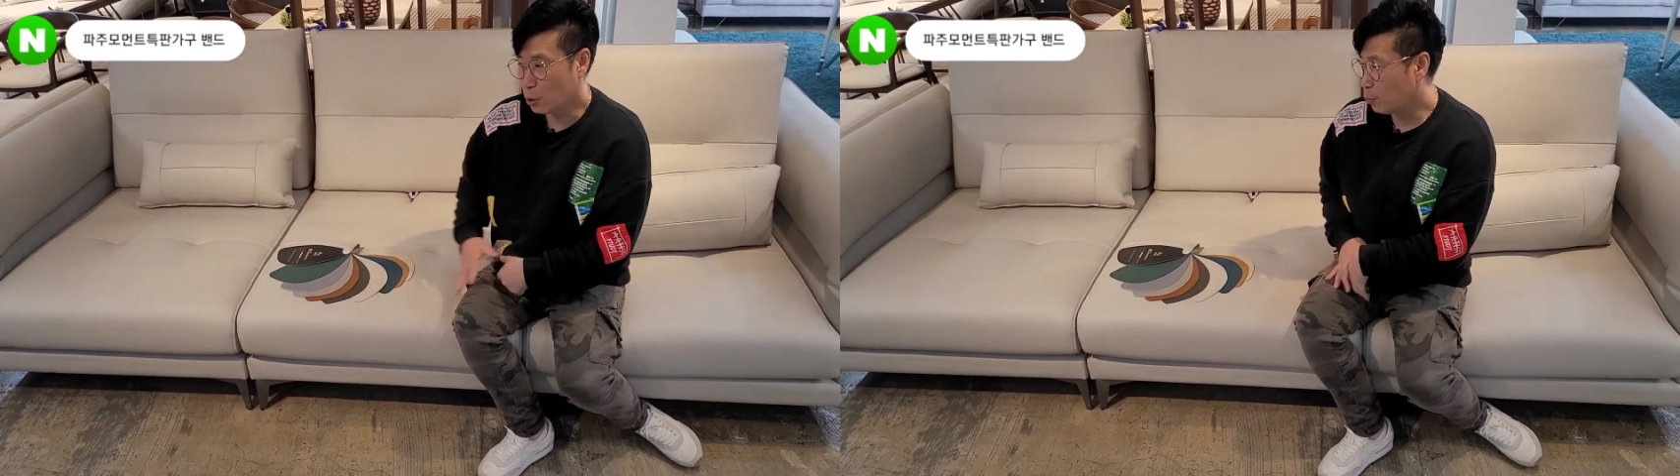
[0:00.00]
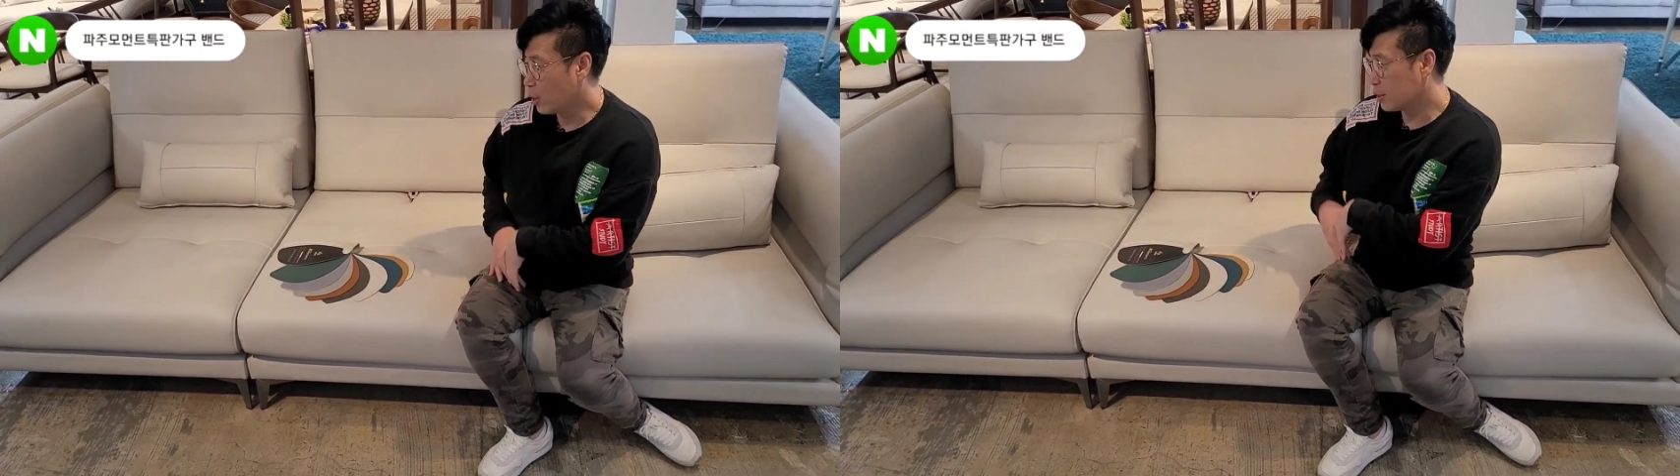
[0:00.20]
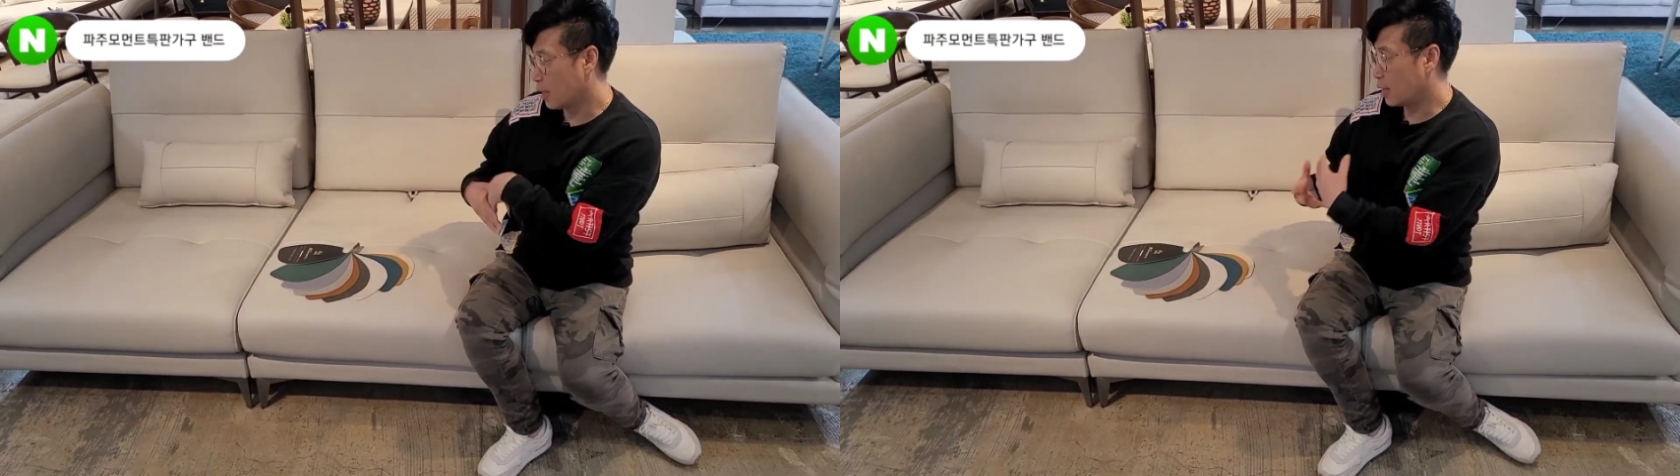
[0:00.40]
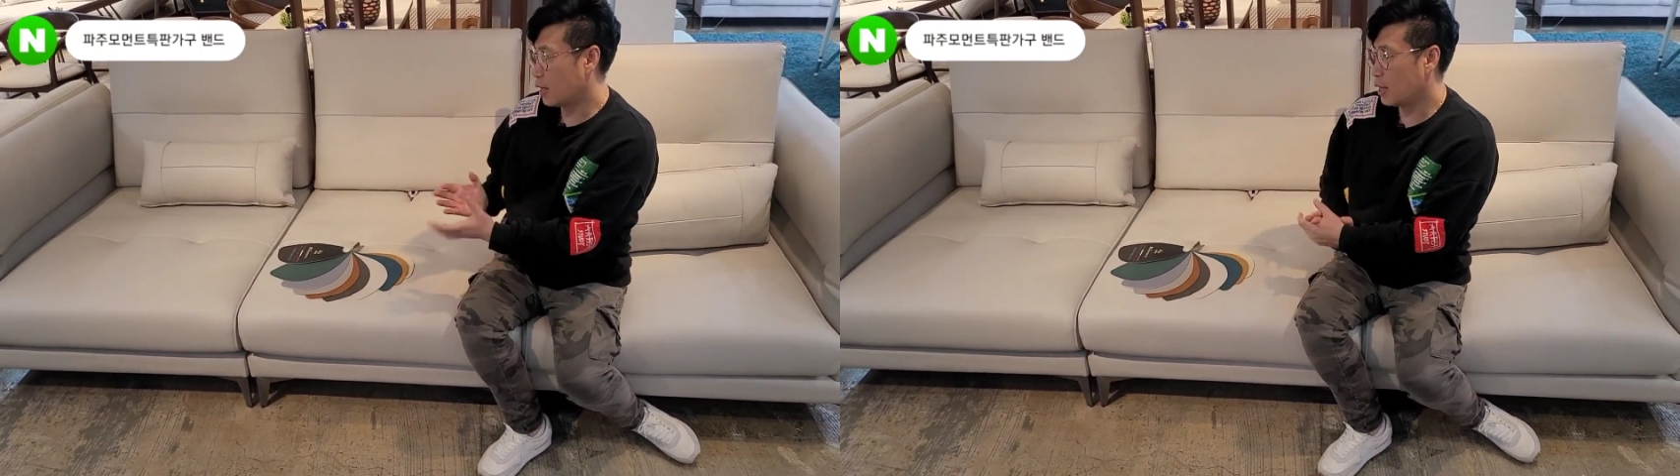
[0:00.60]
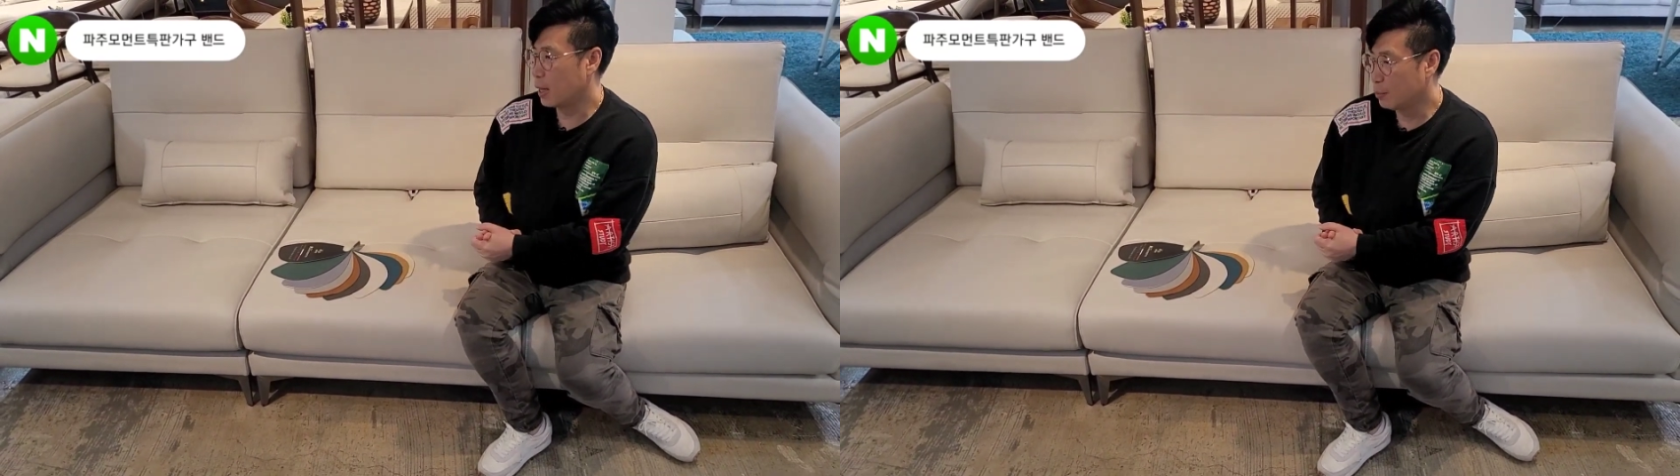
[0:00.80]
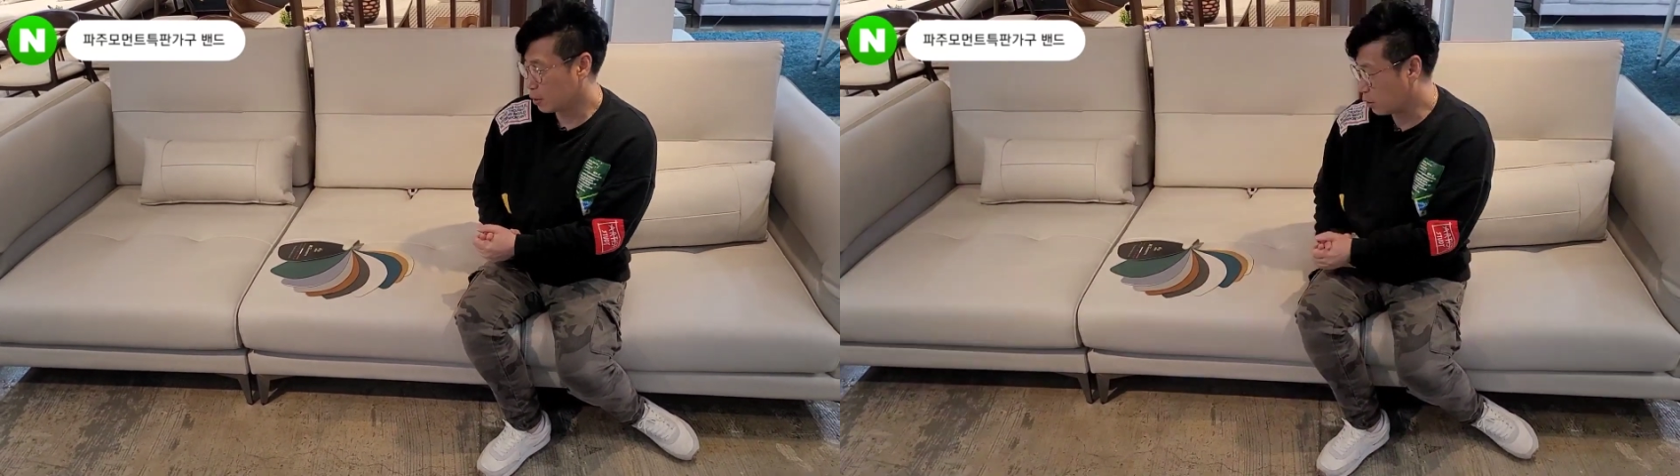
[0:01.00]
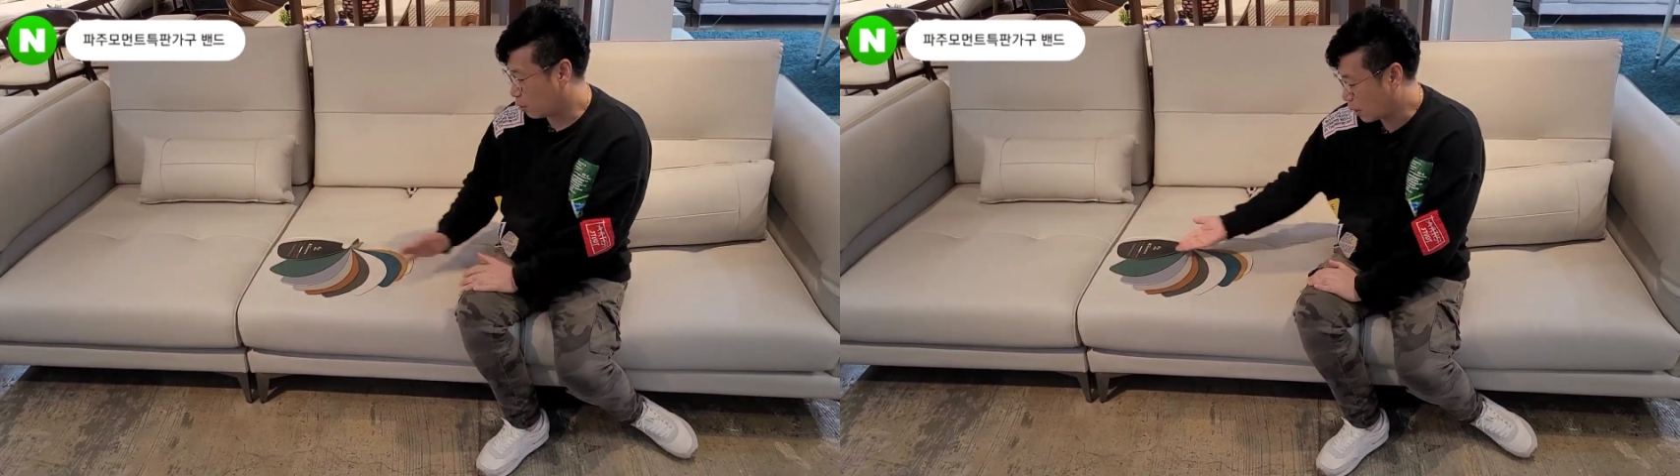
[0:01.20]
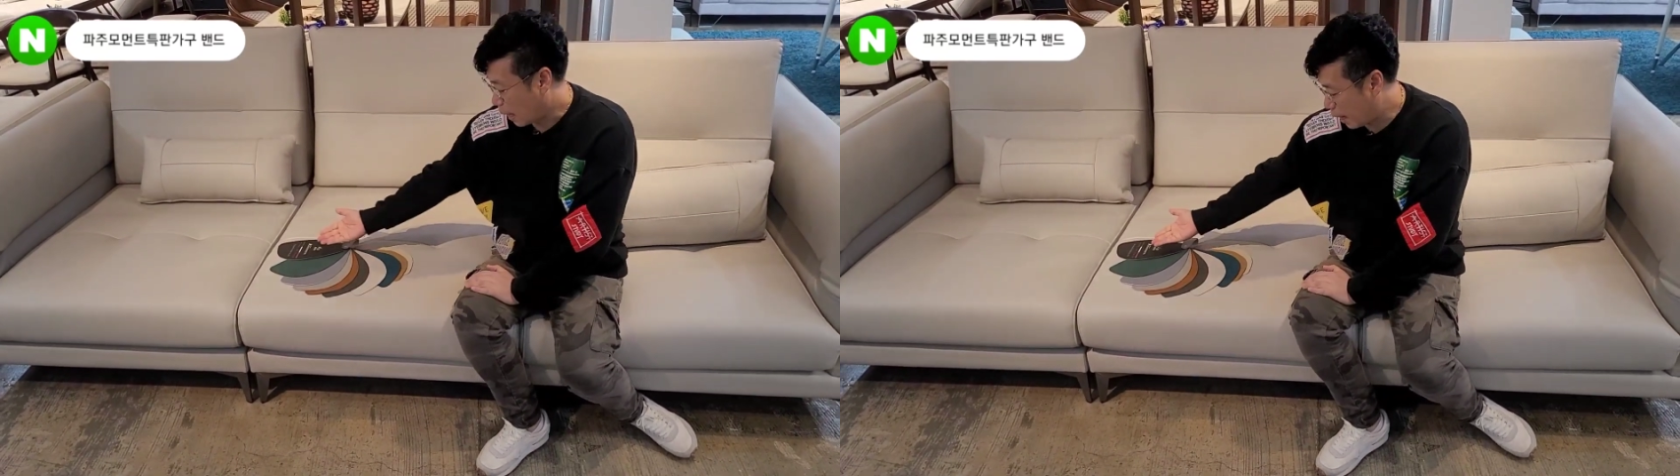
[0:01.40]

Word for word: 요번에 제가 하면서